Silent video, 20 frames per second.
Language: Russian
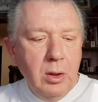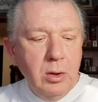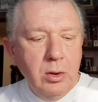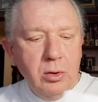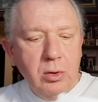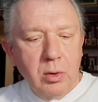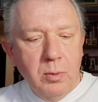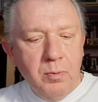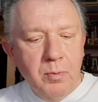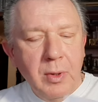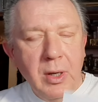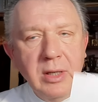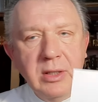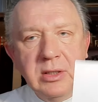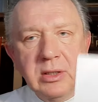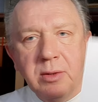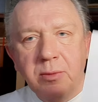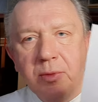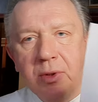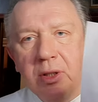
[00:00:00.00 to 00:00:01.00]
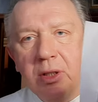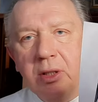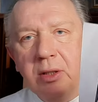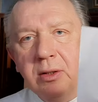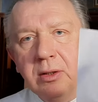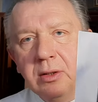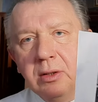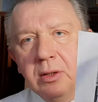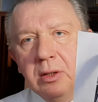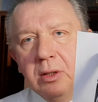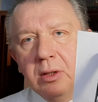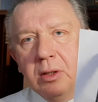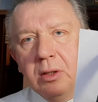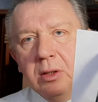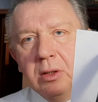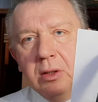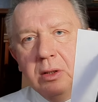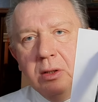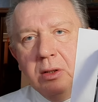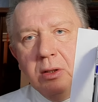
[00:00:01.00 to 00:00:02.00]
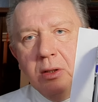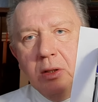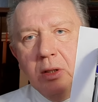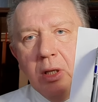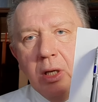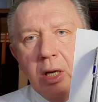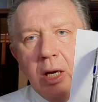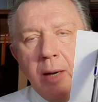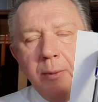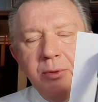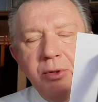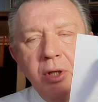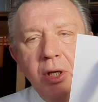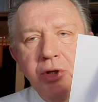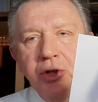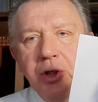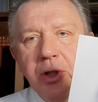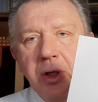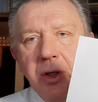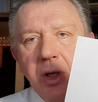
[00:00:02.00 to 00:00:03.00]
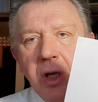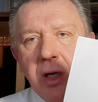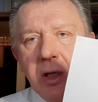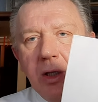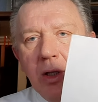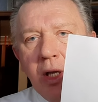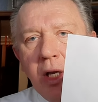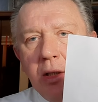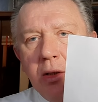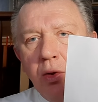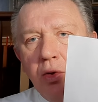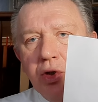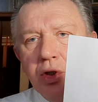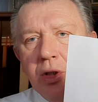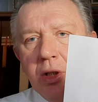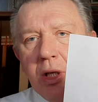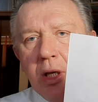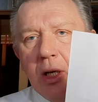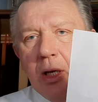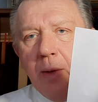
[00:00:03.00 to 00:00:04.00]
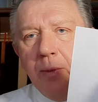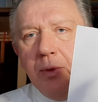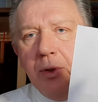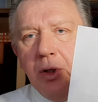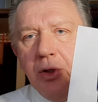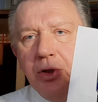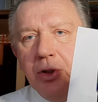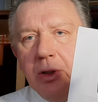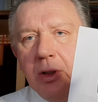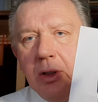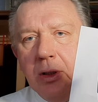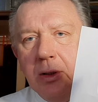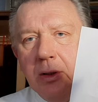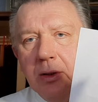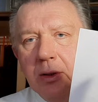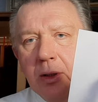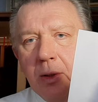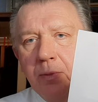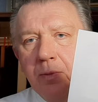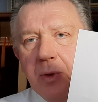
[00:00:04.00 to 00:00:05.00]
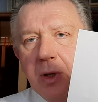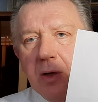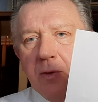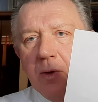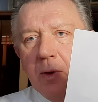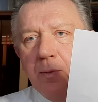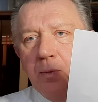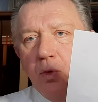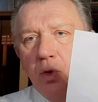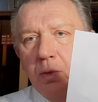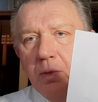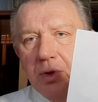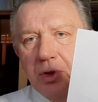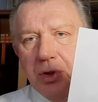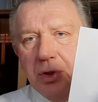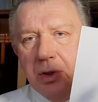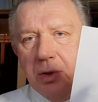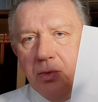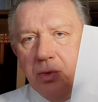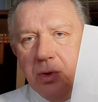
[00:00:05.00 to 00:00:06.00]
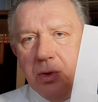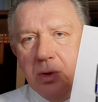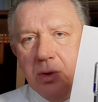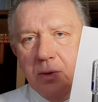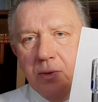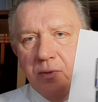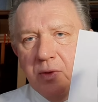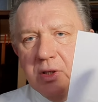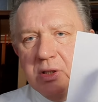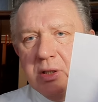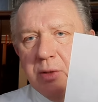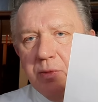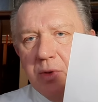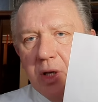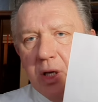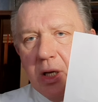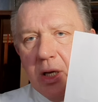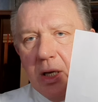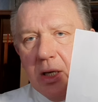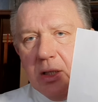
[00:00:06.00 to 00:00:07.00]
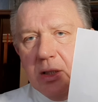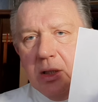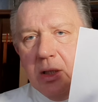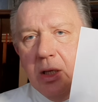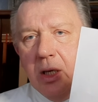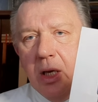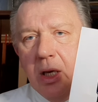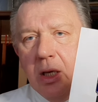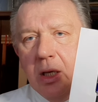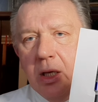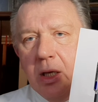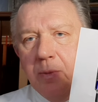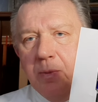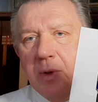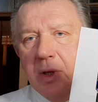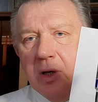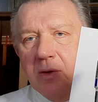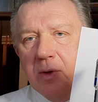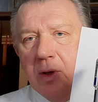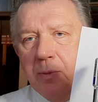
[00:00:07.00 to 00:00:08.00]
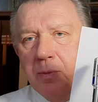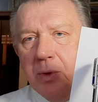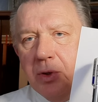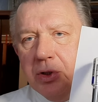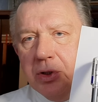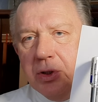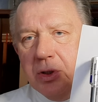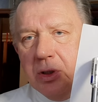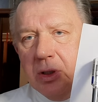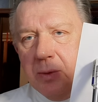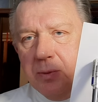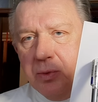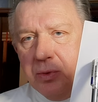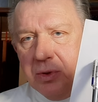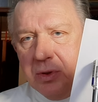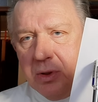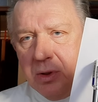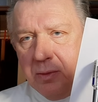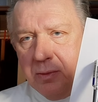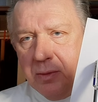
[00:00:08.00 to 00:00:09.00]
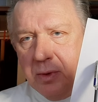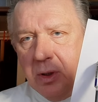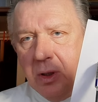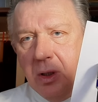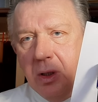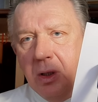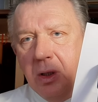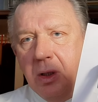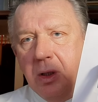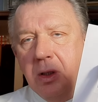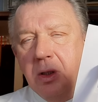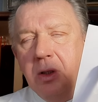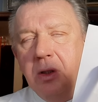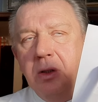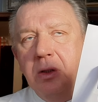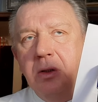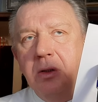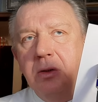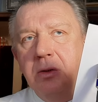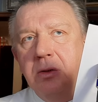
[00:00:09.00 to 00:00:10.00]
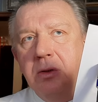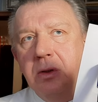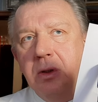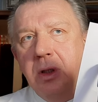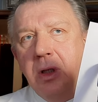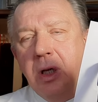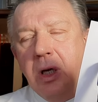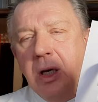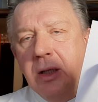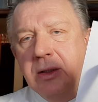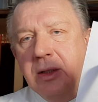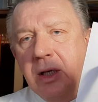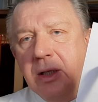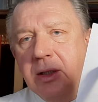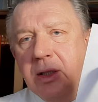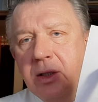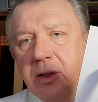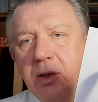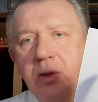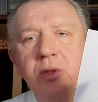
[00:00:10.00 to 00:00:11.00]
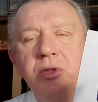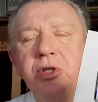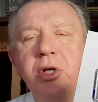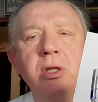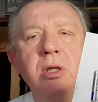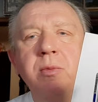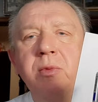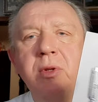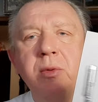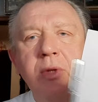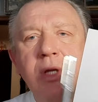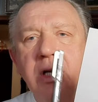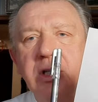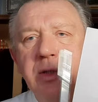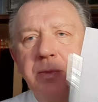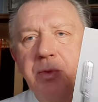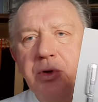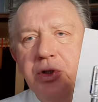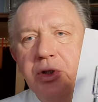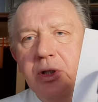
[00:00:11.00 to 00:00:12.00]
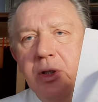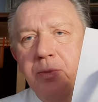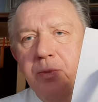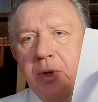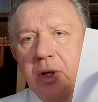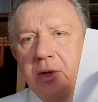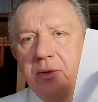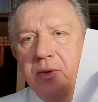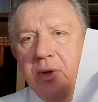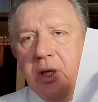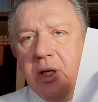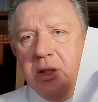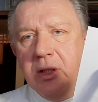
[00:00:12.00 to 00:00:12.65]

что пальцем не... Э, аптечка, неотложная аптечка, там, первой помощи, вот, вы собираете. И первое пишите, допустим, э, анальгин, ну, сначала также пишите, первое